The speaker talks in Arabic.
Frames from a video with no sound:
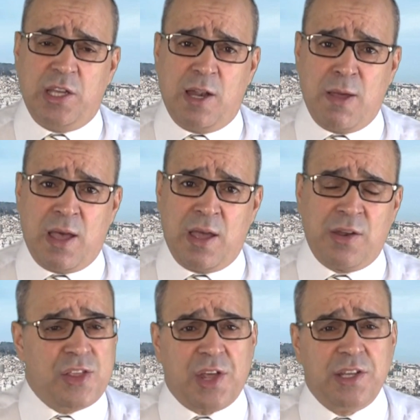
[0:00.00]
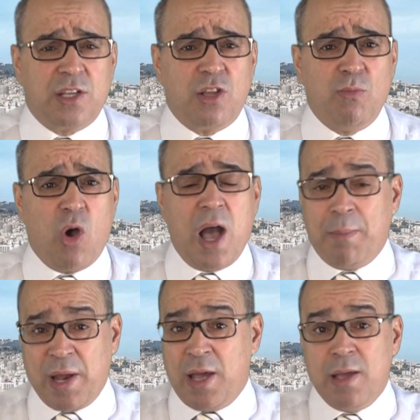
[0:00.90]
إلى نظرية
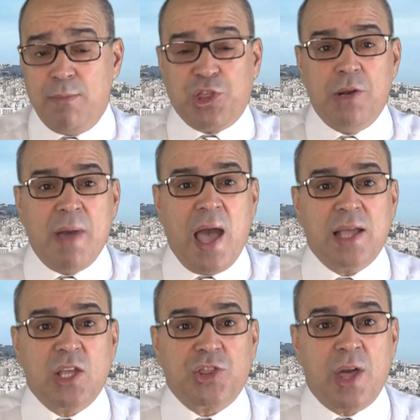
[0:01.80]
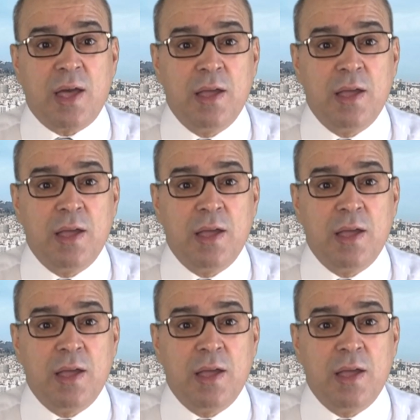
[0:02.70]
المؤامرة مثل ما حدث